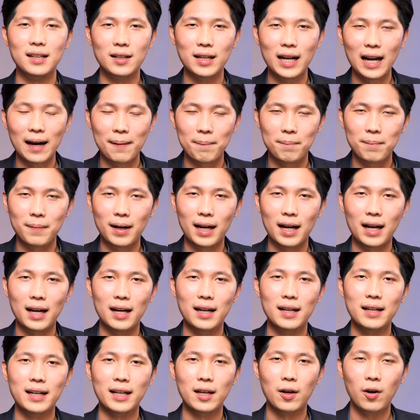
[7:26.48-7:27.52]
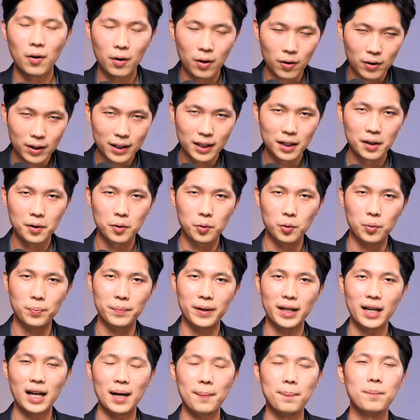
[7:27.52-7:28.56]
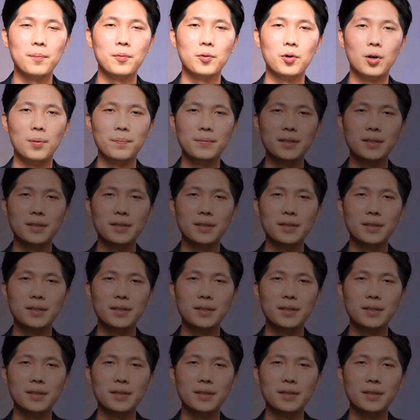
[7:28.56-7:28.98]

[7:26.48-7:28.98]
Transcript: อกลับมาในห้องล็อกเกอร์รูมนะครับรวม